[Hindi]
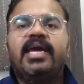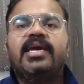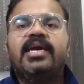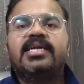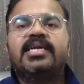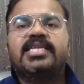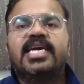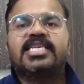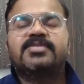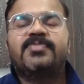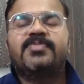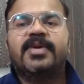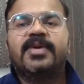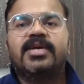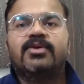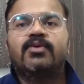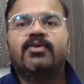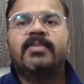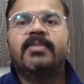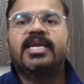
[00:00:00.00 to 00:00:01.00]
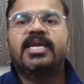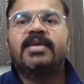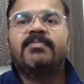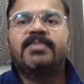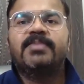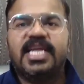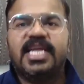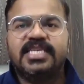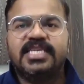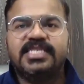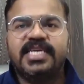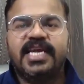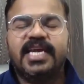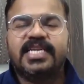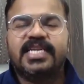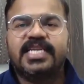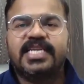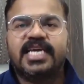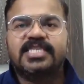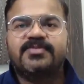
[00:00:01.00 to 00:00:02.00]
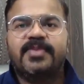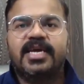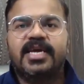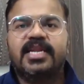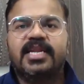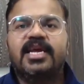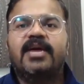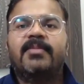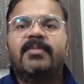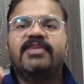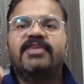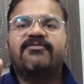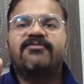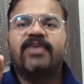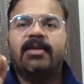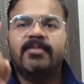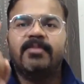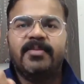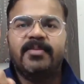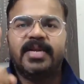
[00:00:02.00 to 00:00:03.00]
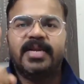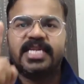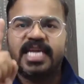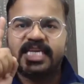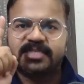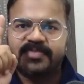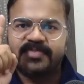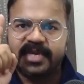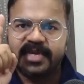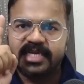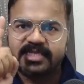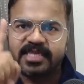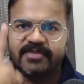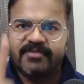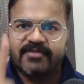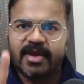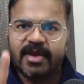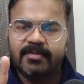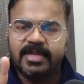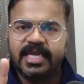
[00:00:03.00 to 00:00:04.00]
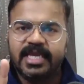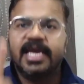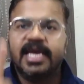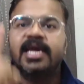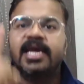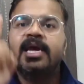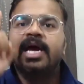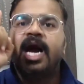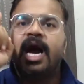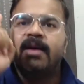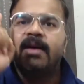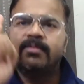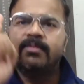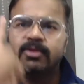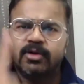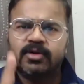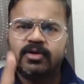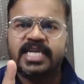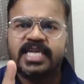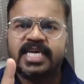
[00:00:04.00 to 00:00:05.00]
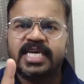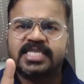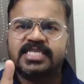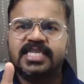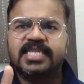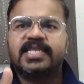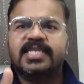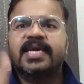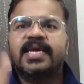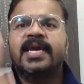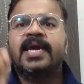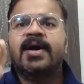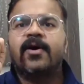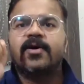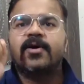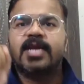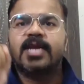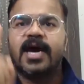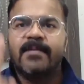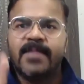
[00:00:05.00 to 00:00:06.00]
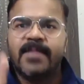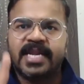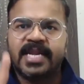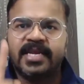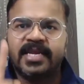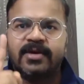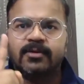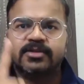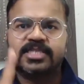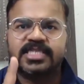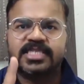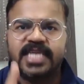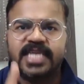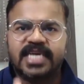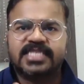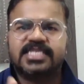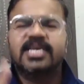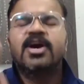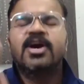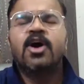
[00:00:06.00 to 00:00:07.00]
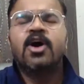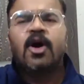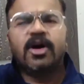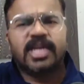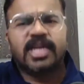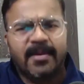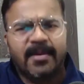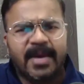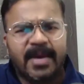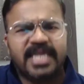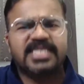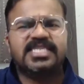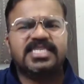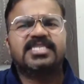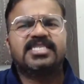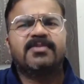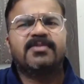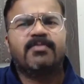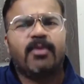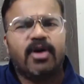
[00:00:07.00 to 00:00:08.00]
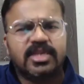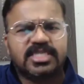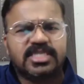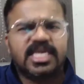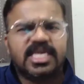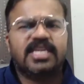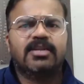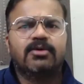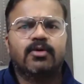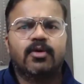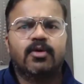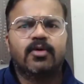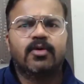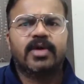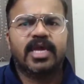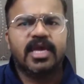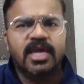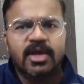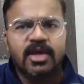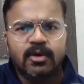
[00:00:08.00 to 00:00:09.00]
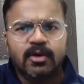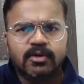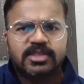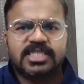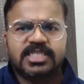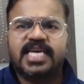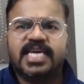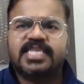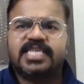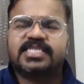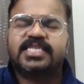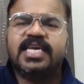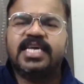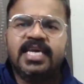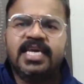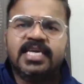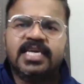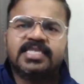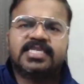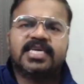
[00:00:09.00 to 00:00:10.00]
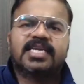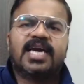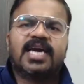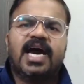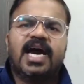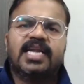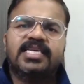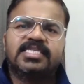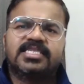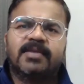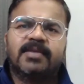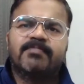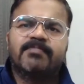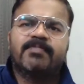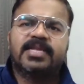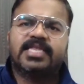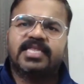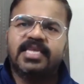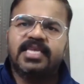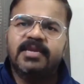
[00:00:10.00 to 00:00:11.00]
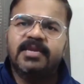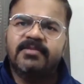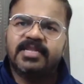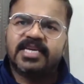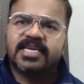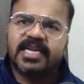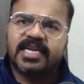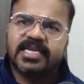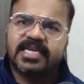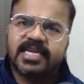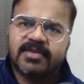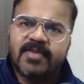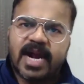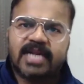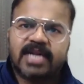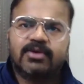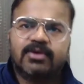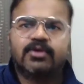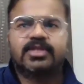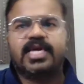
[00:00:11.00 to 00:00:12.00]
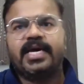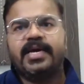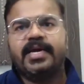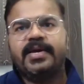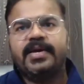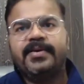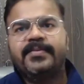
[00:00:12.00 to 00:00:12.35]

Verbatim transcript: एक टैक्स पेयर हूं मेरे पिताजी एक टैक्स पेयर है हमारी फैमिली में टैक्स पेयर्स की फैमिली है हम लोग टैक्स देते हैं और हमारे उस टैक्स से और हमारे जैसे बहुत सारे लोगों के उस टैक्स से सरकारी संपत्ति का निर्माण होता है